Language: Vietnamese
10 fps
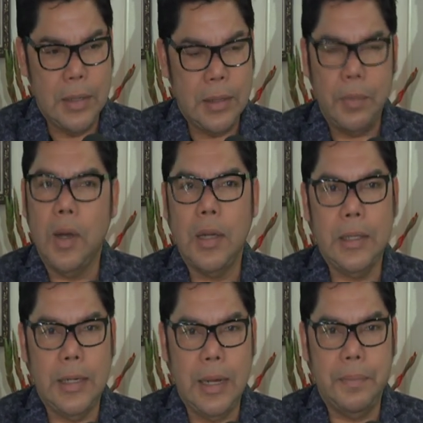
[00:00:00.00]
trong đó
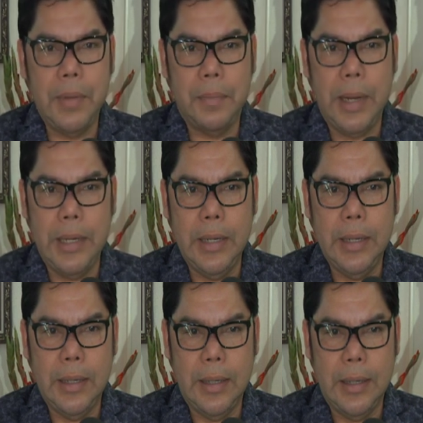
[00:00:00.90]
thì gặp bác bảy
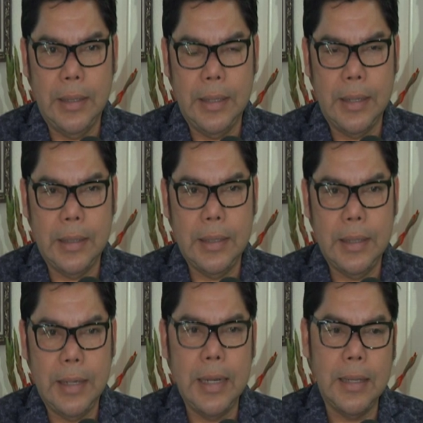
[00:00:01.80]

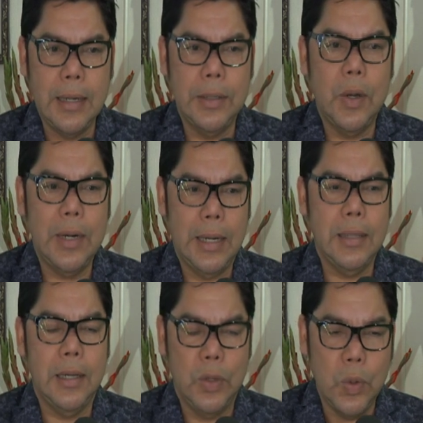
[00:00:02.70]
cái thời đó là
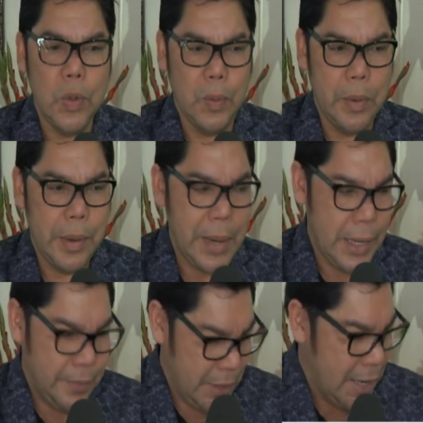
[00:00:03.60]
cái thời cuối cùng của bác bảy